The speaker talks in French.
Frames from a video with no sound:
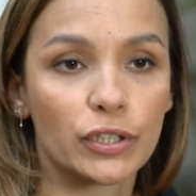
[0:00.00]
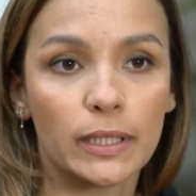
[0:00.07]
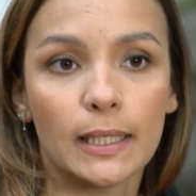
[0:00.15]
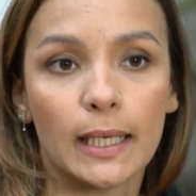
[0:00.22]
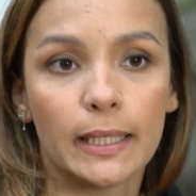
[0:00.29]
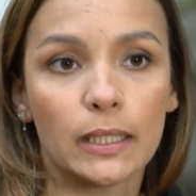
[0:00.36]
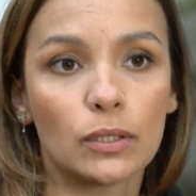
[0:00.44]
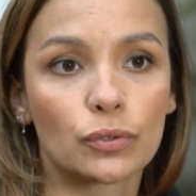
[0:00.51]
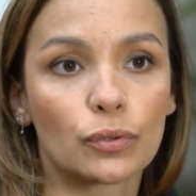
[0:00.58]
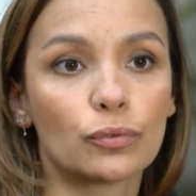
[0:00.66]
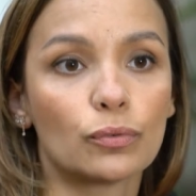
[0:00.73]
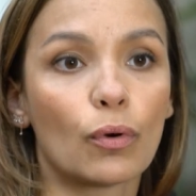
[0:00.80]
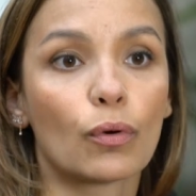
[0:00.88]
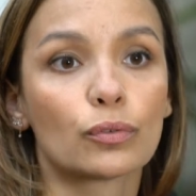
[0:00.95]
Chez Elaya,
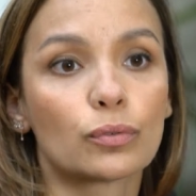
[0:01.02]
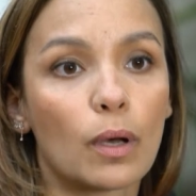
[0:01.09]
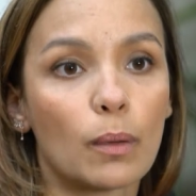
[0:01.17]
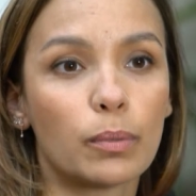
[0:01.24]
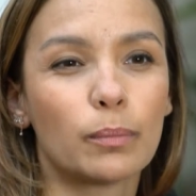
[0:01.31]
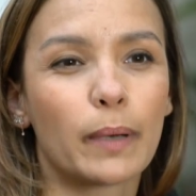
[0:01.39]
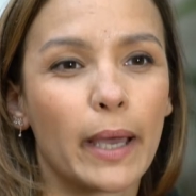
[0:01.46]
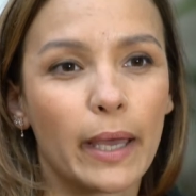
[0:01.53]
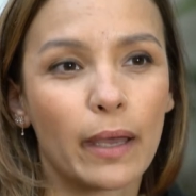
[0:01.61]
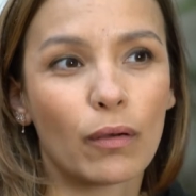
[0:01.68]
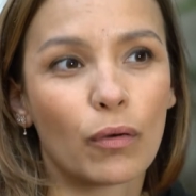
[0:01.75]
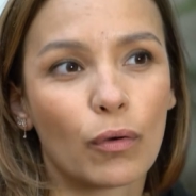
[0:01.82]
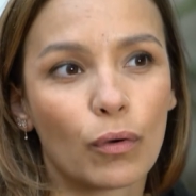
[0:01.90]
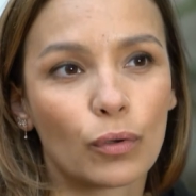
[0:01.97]
aujourd'hui, on reçoit à peu
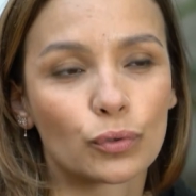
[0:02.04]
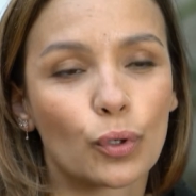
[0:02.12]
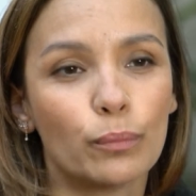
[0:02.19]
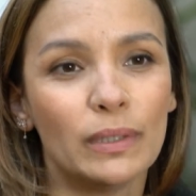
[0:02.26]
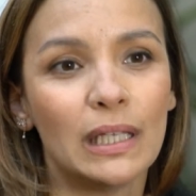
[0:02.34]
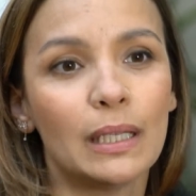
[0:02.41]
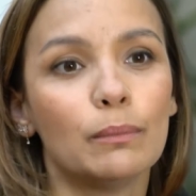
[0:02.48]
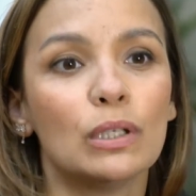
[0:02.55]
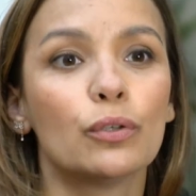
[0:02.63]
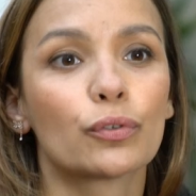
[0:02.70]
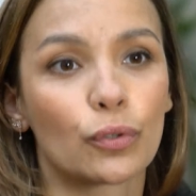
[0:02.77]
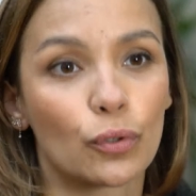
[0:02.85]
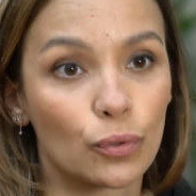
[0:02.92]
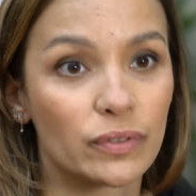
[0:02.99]
près euh, entre 1000 et
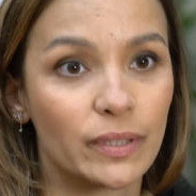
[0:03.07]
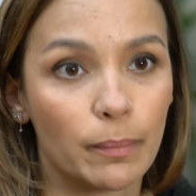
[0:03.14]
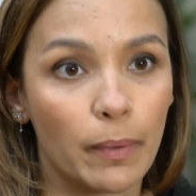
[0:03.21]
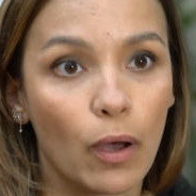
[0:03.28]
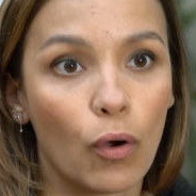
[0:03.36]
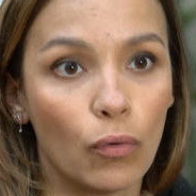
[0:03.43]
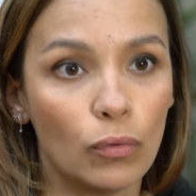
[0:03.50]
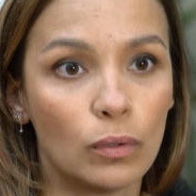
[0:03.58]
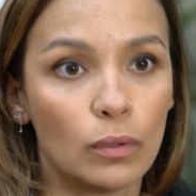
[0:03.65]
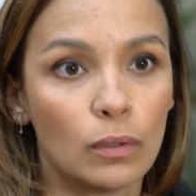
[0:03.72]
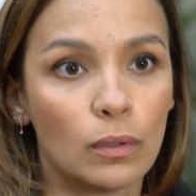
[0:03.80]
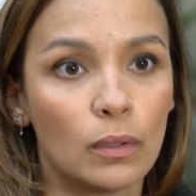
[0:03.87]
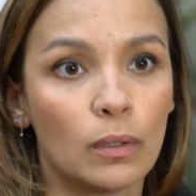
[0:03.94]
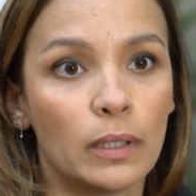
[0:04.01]
1200 dossiers par an
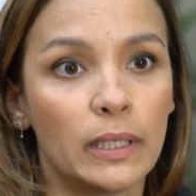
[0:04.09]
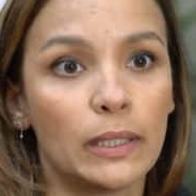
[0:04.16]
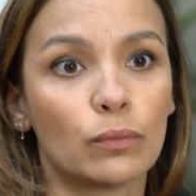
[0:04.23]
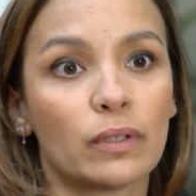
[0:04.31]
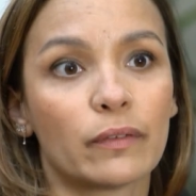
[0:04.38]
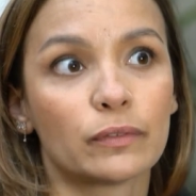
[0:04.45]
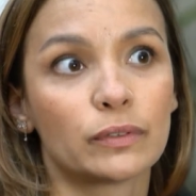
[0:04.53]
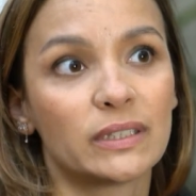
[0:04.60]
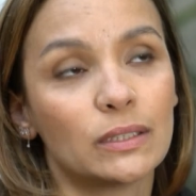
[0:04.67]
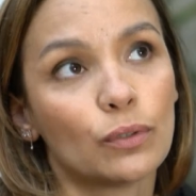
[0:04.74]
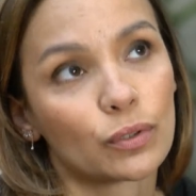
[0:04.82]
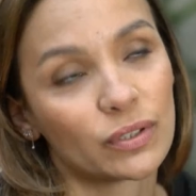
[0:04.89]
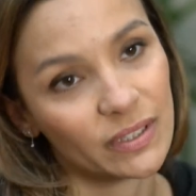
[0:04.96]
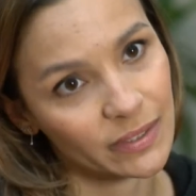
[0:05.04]
et on
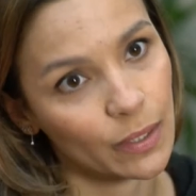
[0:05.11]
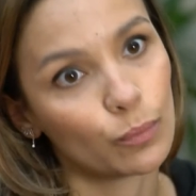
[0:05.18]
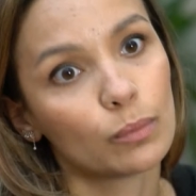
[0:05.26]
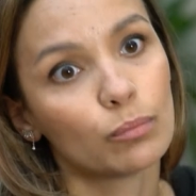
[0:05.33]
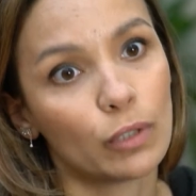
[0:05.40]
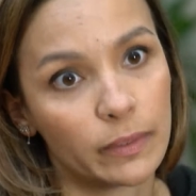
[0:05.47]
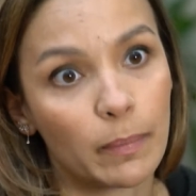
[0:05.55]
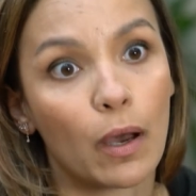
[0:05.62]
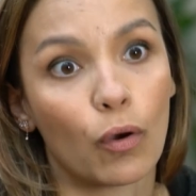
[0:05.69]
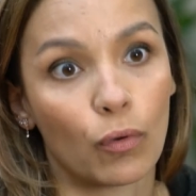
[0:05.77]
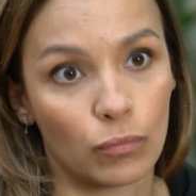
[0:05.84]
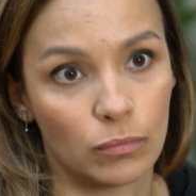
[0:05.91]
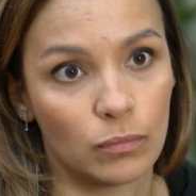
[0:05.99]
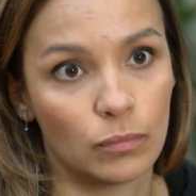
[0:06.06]
investit dans 6 à 8 boîtes par
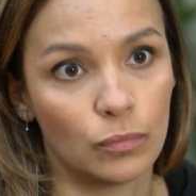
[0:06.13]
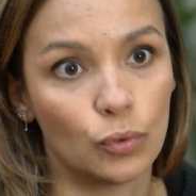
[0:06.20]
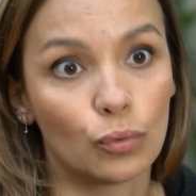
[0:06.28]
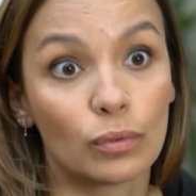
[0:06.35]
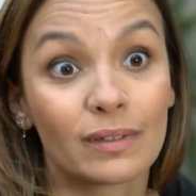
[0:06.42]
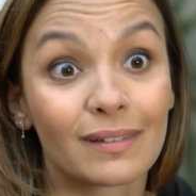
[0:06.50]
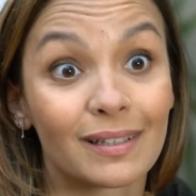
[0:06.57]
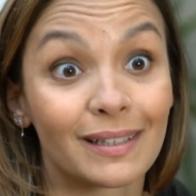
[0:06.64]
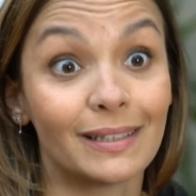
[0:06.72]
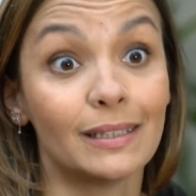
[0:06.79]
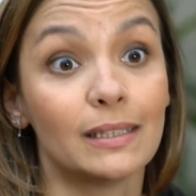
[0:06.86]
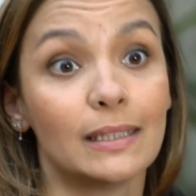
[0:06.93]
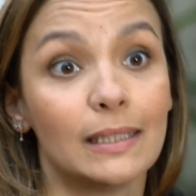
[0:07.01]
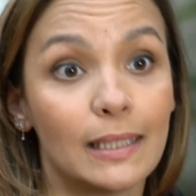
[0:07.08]
an. Donc le
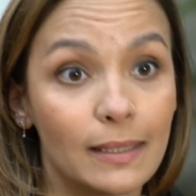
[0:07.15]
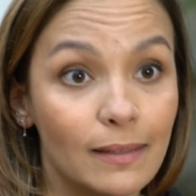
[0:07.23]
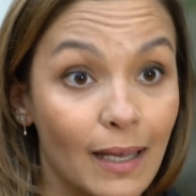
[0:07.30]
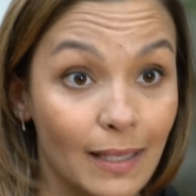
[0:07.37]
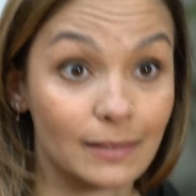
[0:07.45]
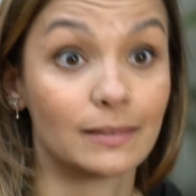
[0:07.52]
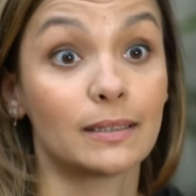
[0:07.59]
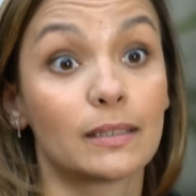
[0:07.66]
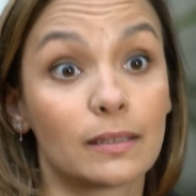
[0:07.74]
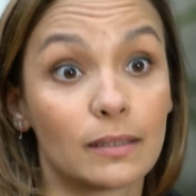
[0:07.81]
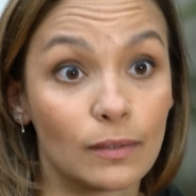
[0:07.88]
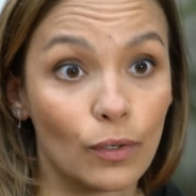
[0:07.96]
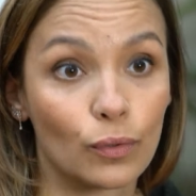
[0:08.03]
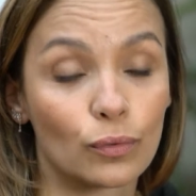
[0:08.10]
tri, il est
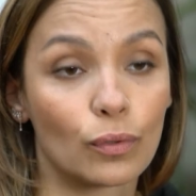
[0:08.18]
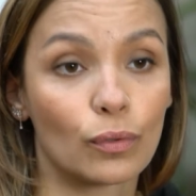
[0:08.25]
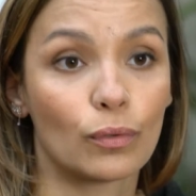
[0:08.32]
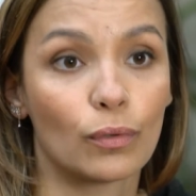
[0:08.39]
drastique entre